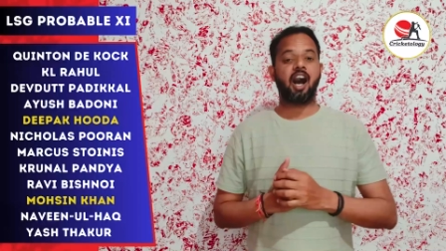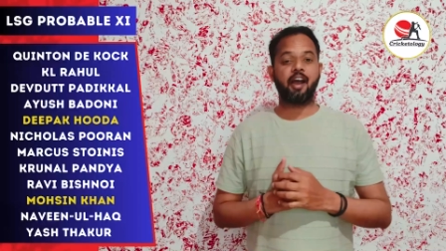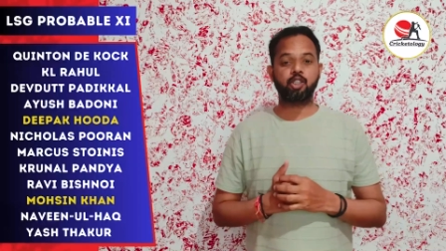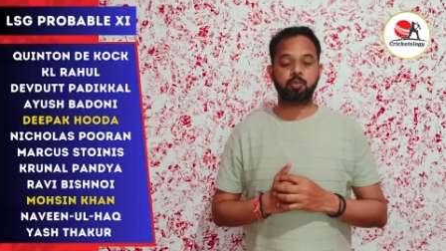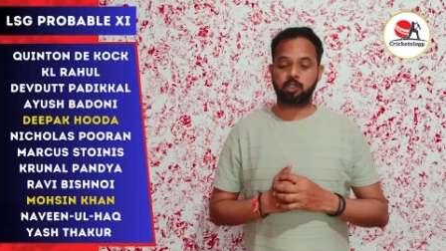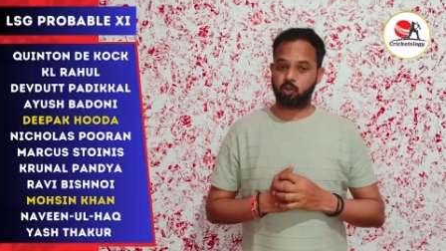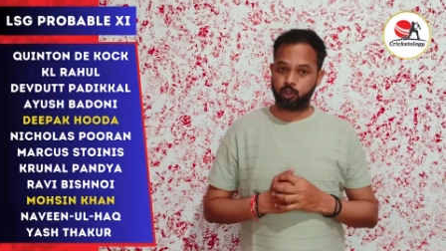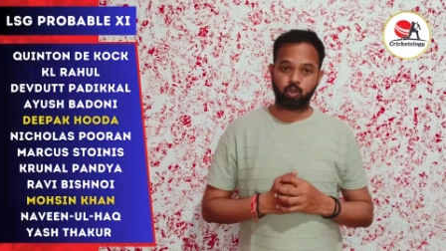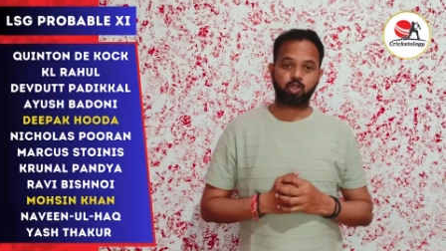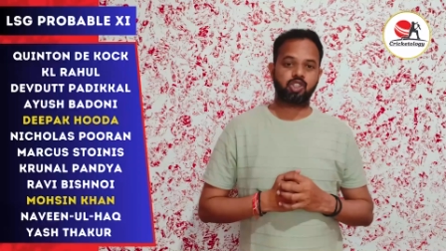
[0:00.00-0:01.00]
आयुष
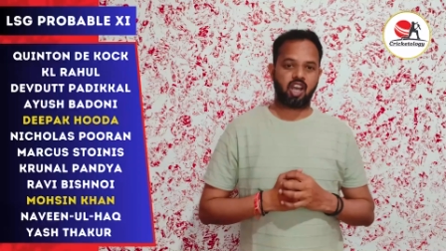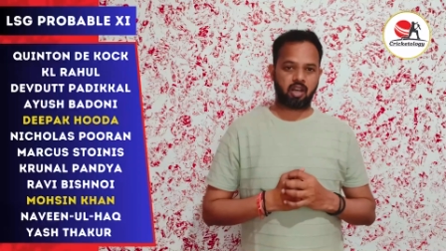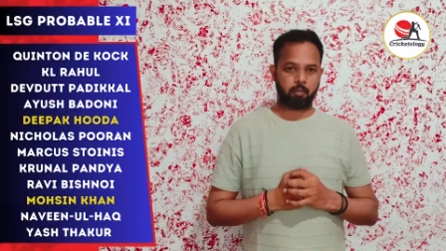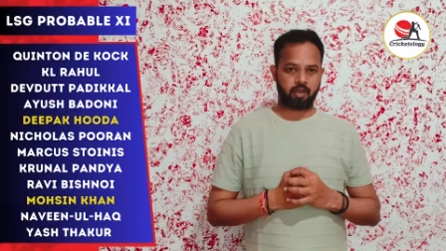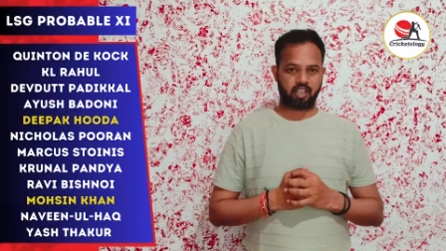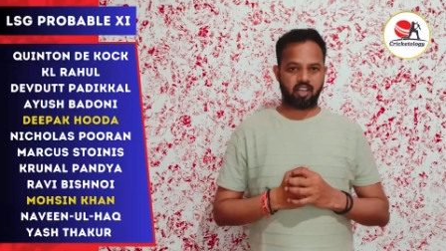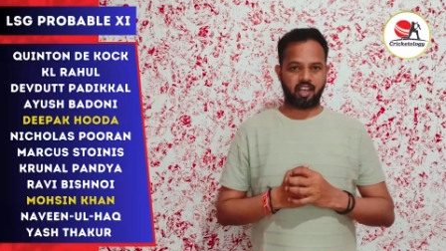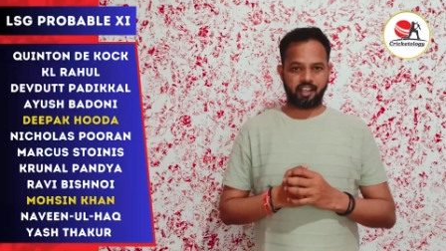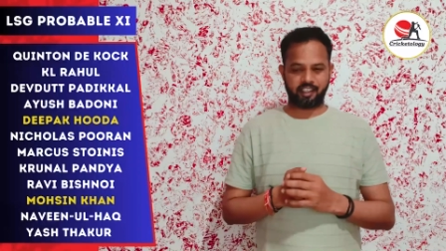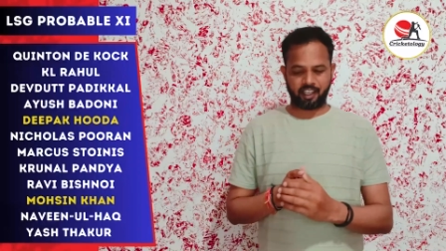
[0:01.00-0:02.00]
बदौनी को चार नंबर
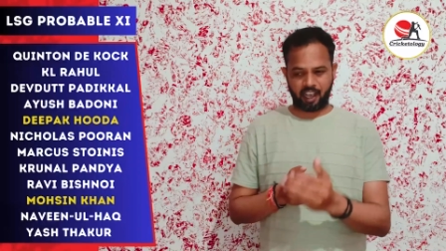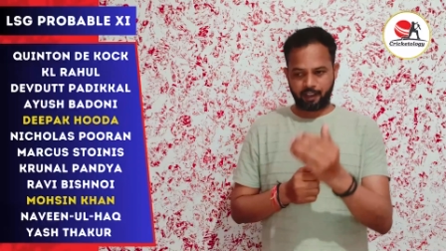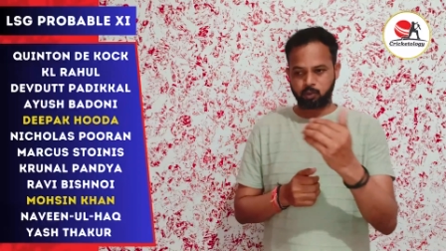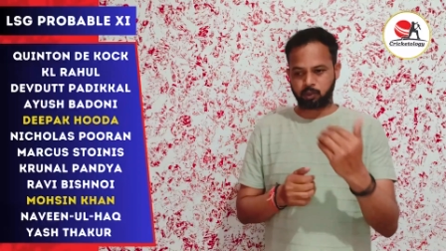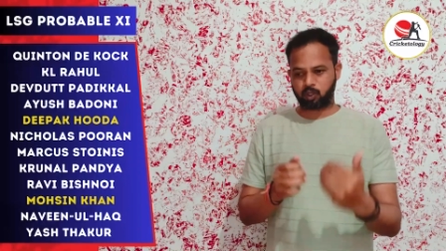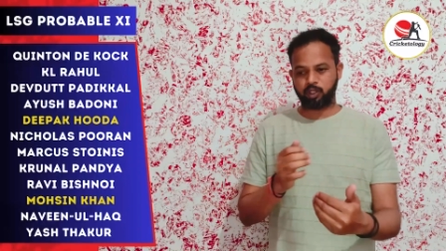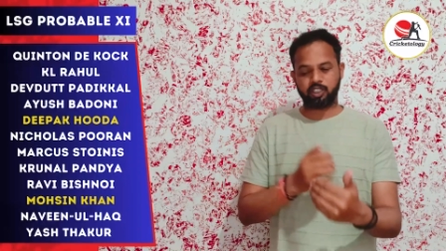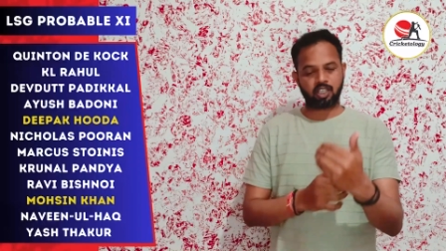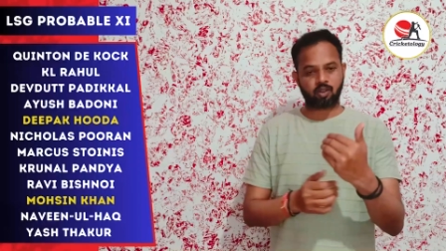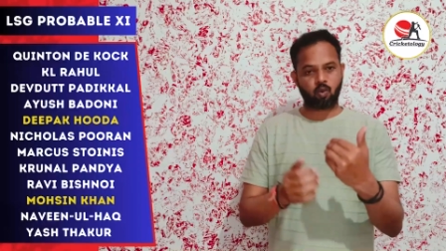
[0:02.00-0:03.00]
खिलाया गया आयुष बदौनी
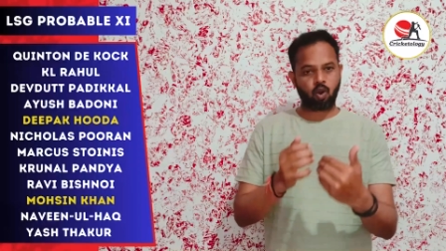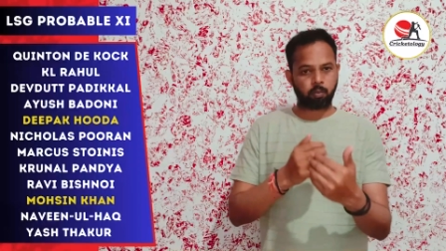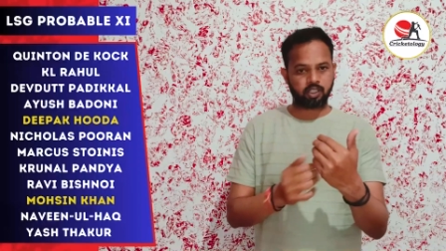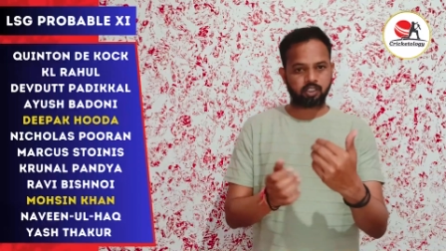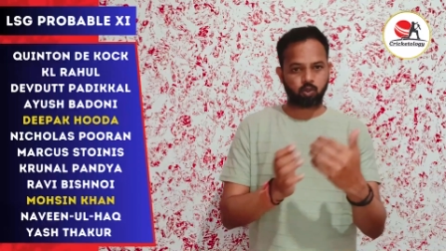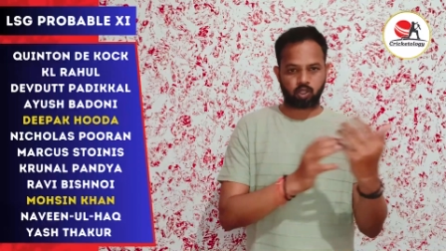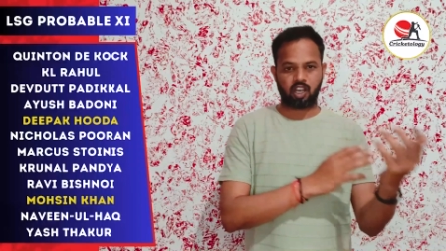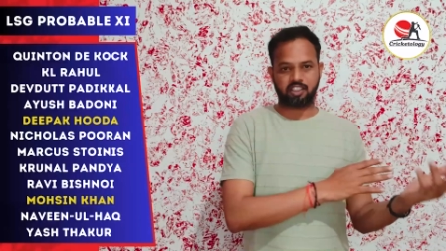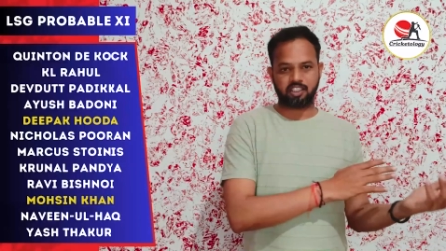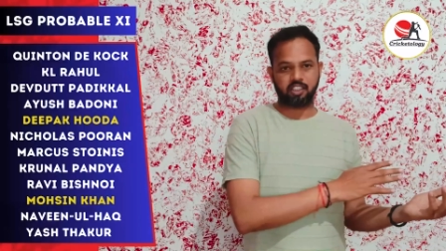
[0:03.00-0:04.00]
तक को अब तक जो
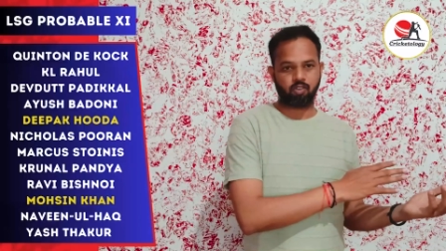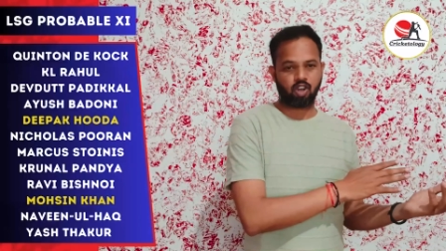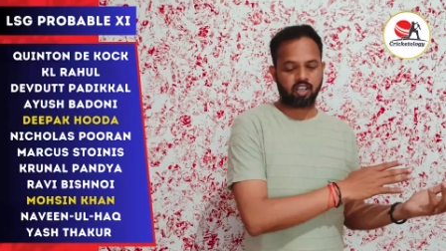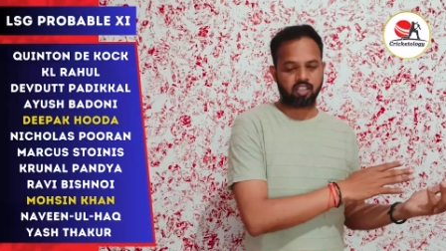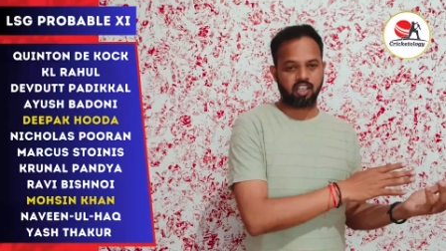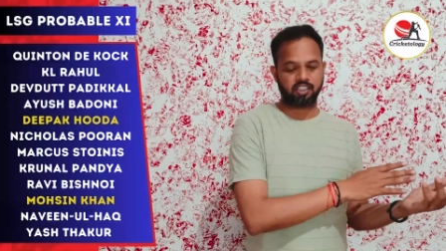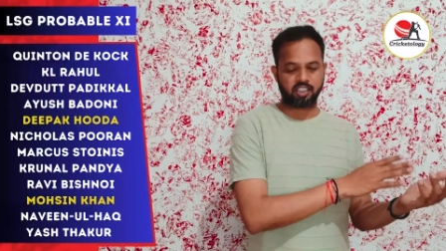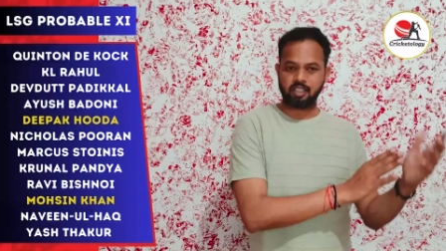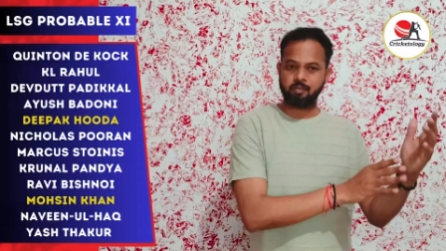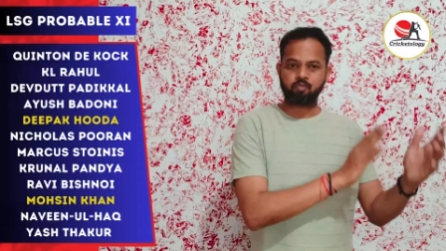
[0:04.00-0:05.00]
खिलाते थे वो कहाँ खिलाते
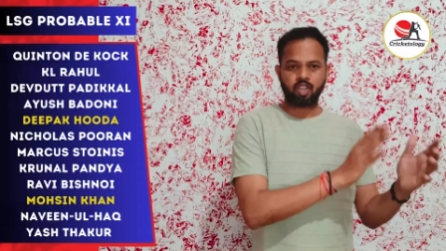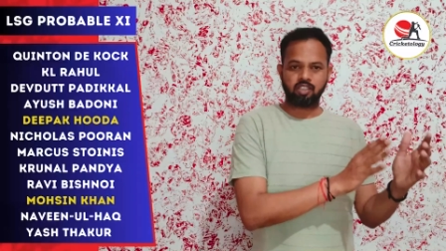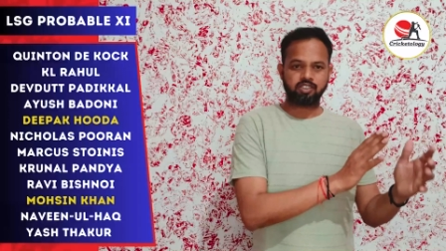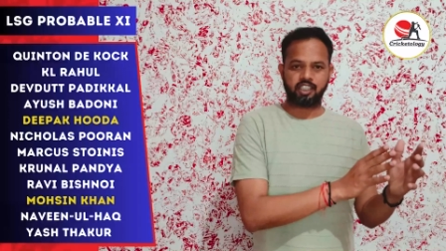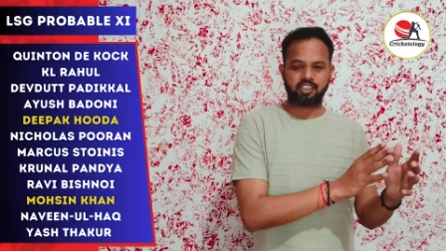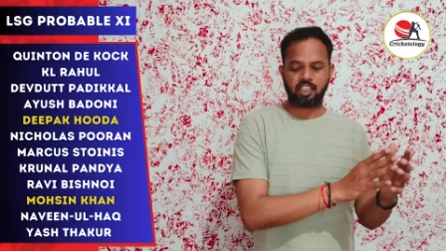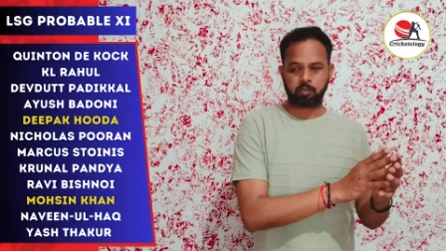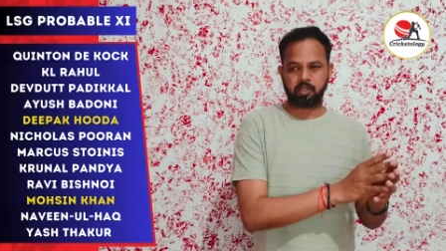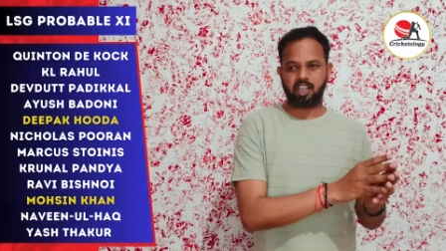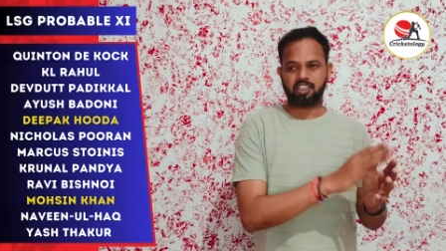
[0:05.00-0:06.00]
थे छह सात
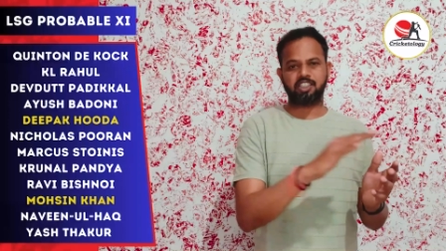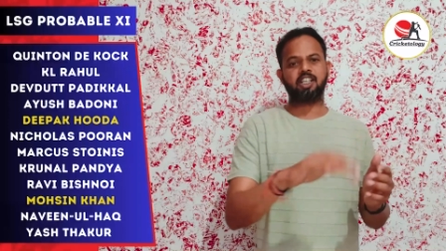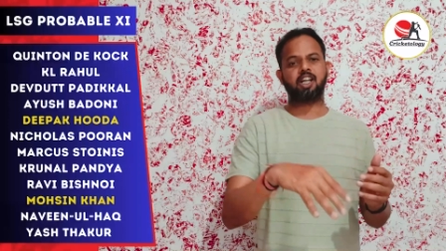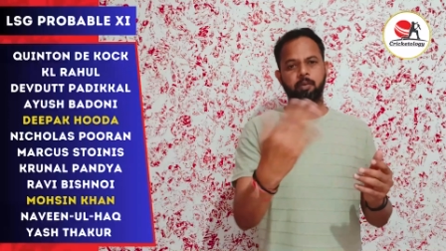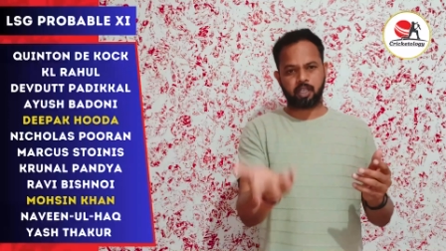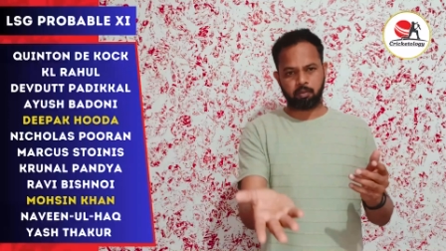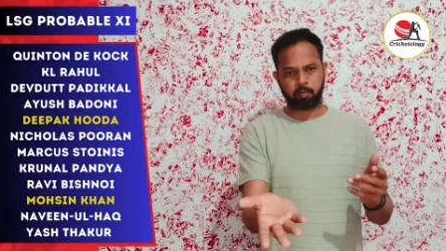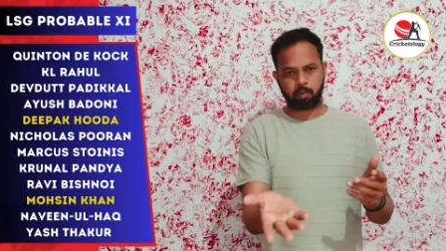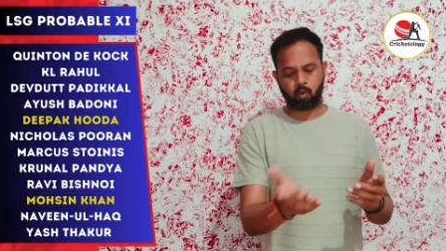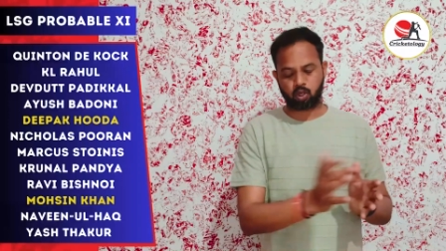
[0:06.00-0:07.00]
पे खिलाते थे कभी कभी
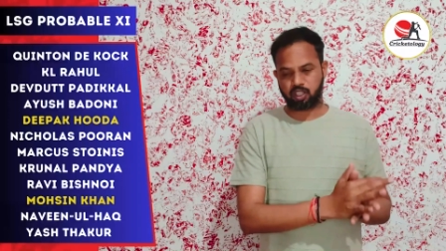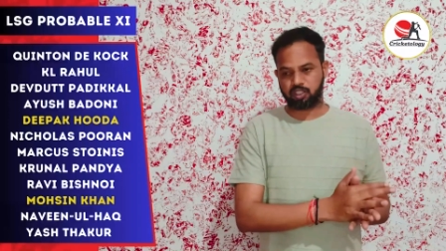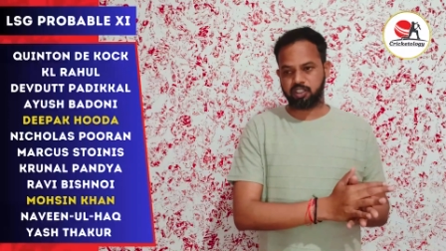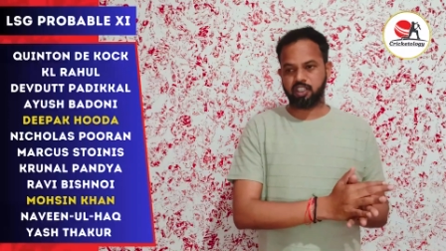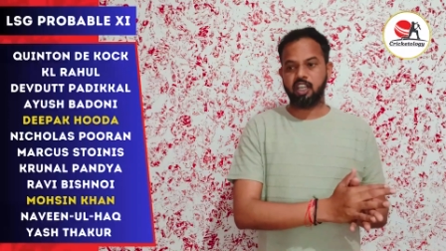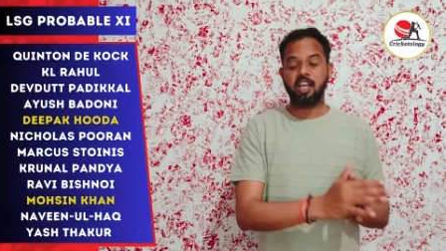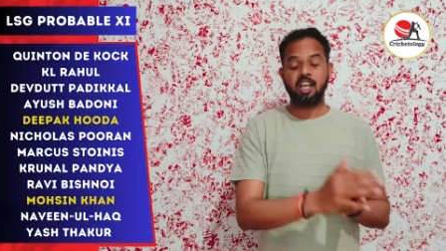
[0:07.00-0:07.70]
प्रमोट करते थे